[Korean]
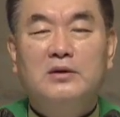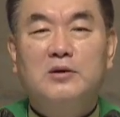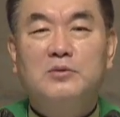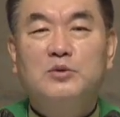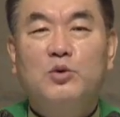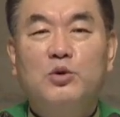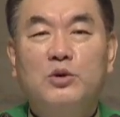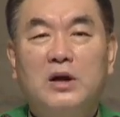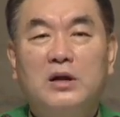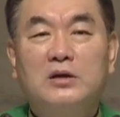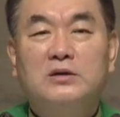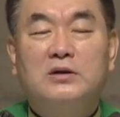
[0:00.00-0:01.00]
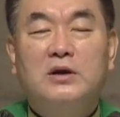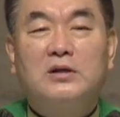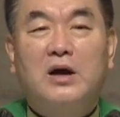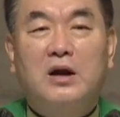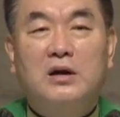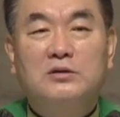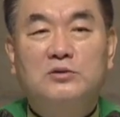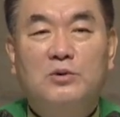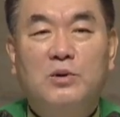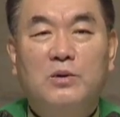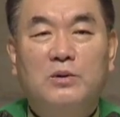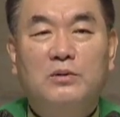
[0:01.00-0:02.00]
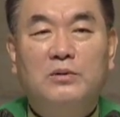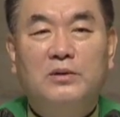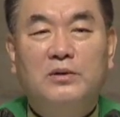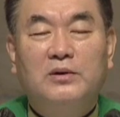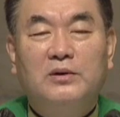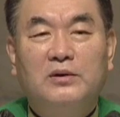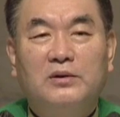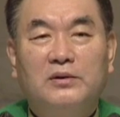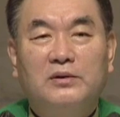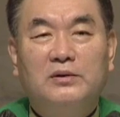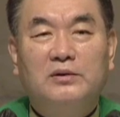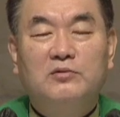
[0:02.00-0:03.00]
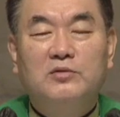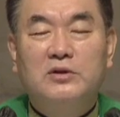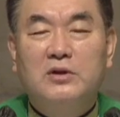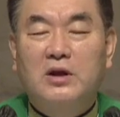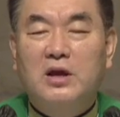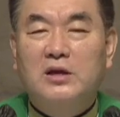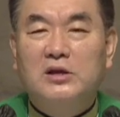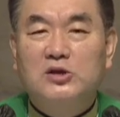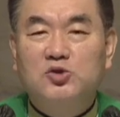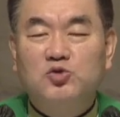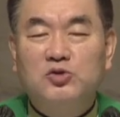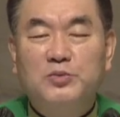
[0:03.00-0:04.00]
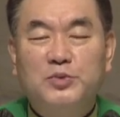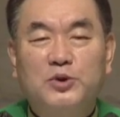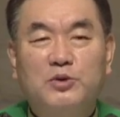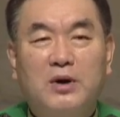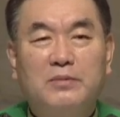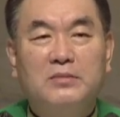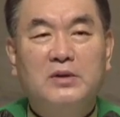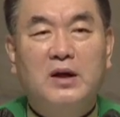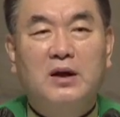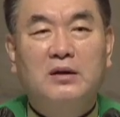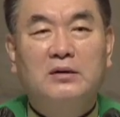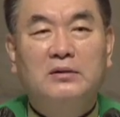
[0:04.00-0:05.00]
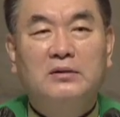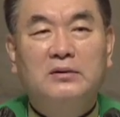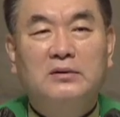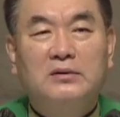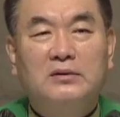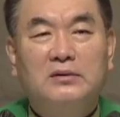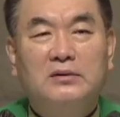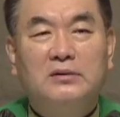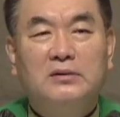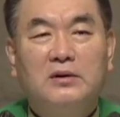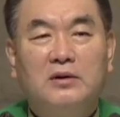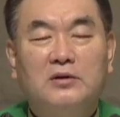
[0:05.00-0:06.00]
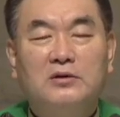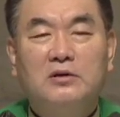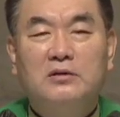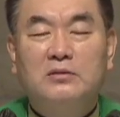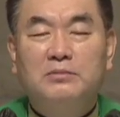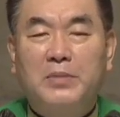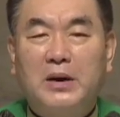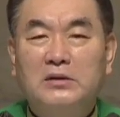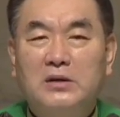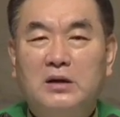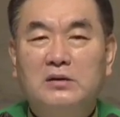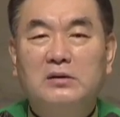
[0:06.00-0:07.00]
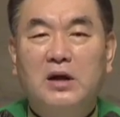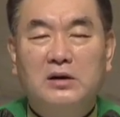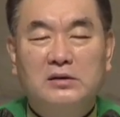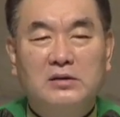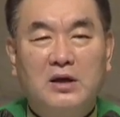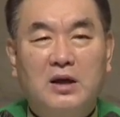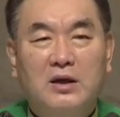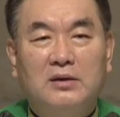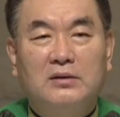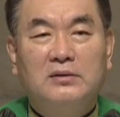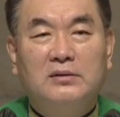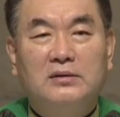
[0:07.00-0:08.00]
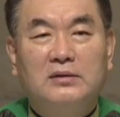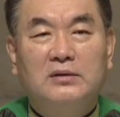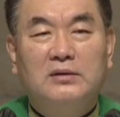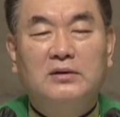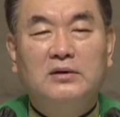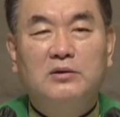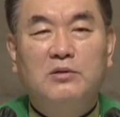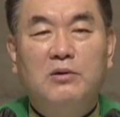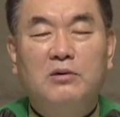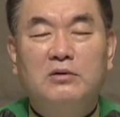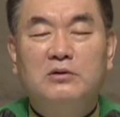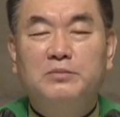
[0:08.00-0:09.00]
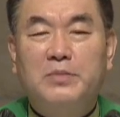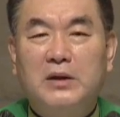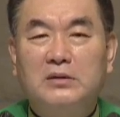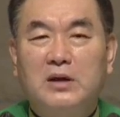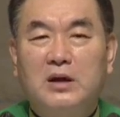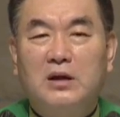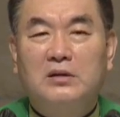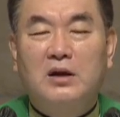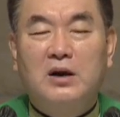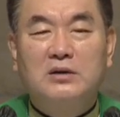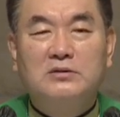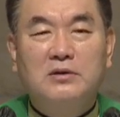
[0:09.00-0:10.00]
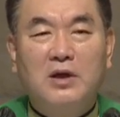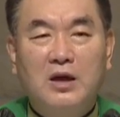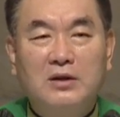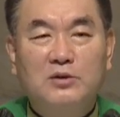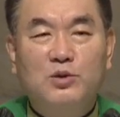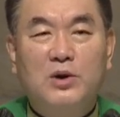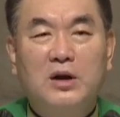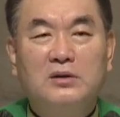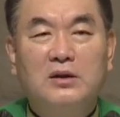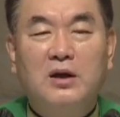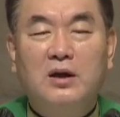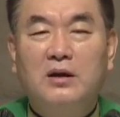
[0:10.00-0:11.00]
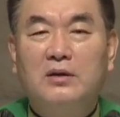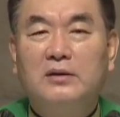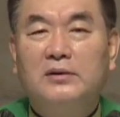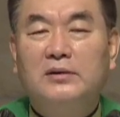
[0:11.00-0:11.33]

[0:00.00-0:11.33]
여러분, 혼란이 그게 달할수록 우리들에게 기준이 필요합니다. 어떤 판단을 내릴 때, 그리고 그 판단에 따라서 행동할 때,